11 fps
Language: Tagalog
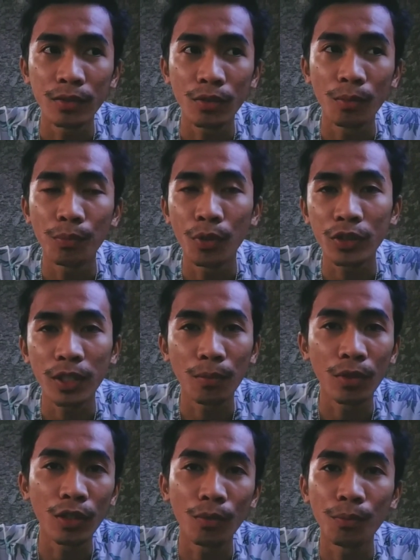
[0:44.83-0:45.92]

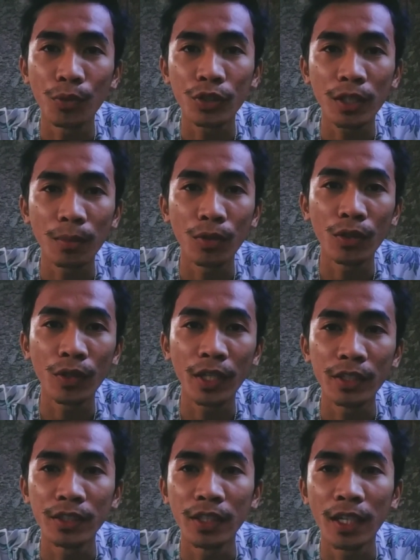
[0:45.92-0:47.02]
comfortable na comfortable yung
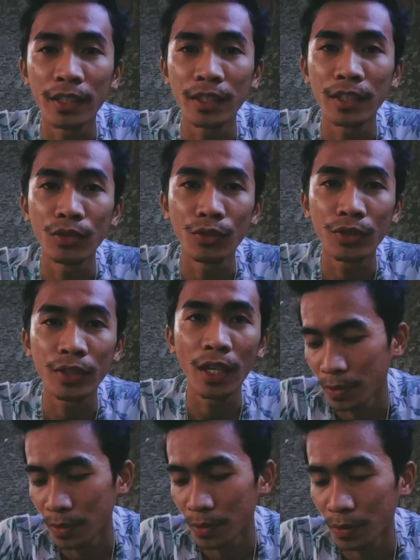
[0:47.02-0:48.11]
engine natin dun
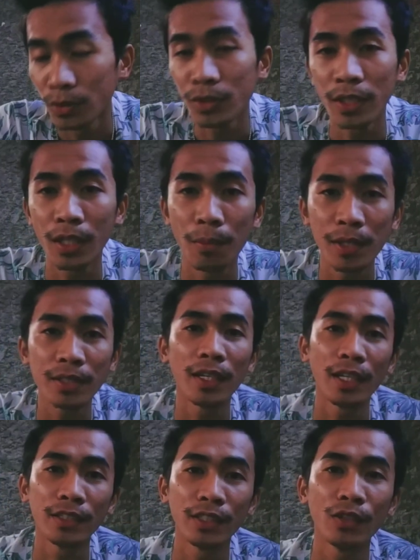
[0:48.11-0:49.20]
sa, dun sa the best na
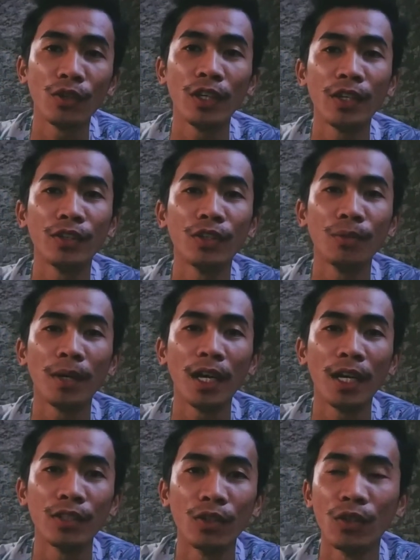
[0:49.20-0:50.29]
engine oil na yun mga
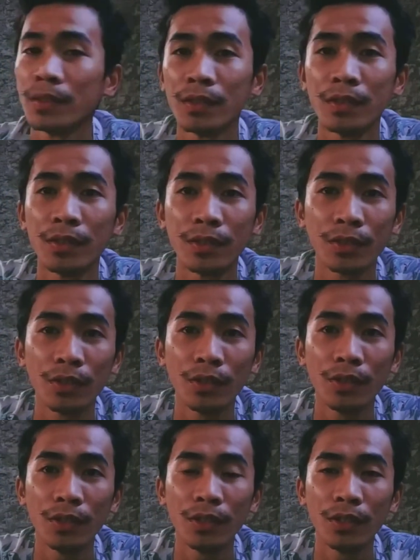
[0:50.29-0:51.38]
idol so
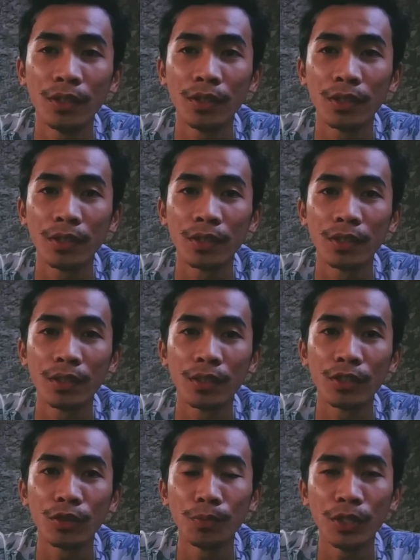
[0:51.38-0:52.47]

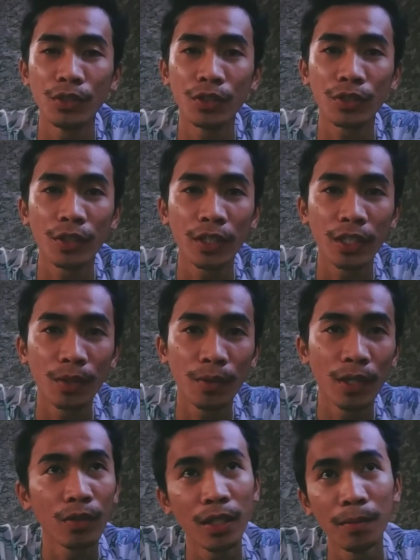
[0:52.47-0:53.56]
itong video na to ay
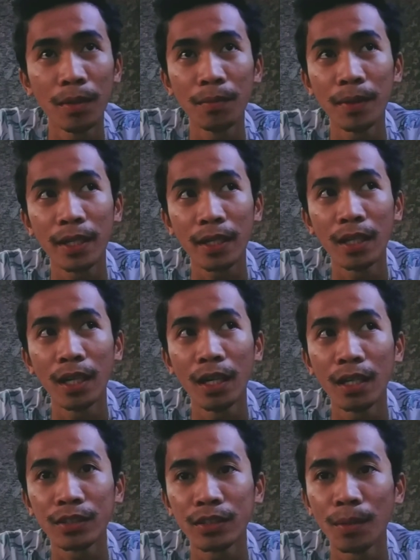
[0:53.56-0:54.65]
ginawa ko lamang para lang
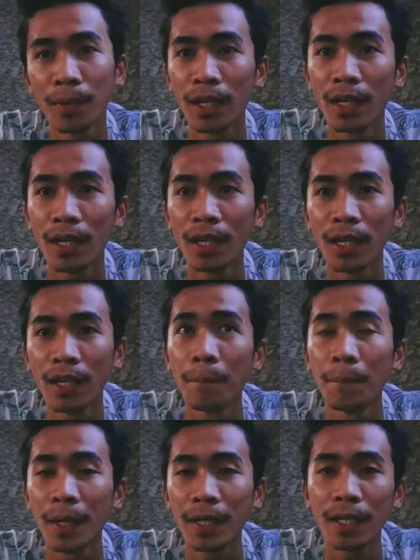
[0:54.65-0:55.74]
sa mga
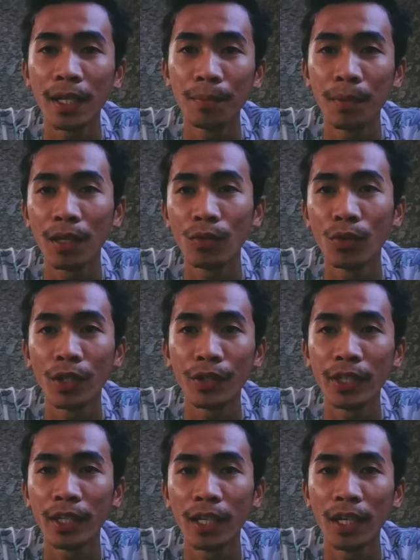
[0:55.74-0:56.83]
para makakuha
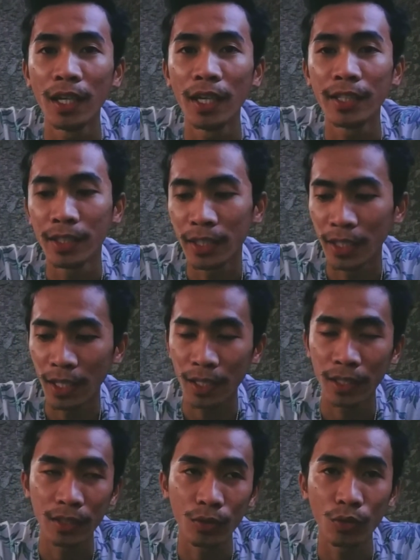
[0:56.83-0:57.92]
ng idea
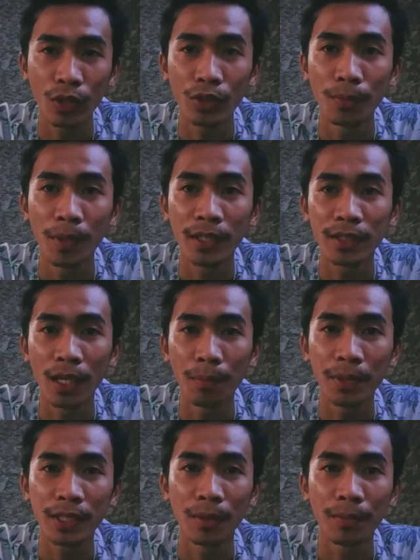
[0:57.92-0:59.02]
kung ano bang
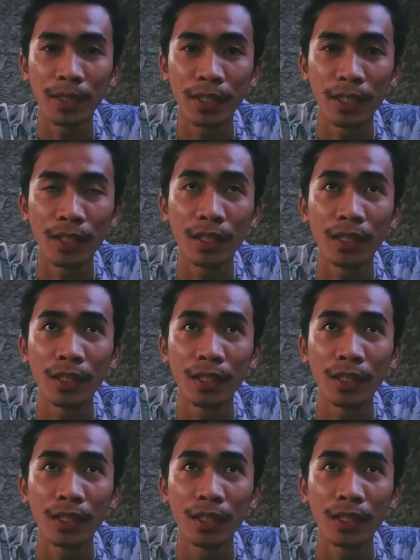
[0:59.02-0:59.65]
dapat gamitin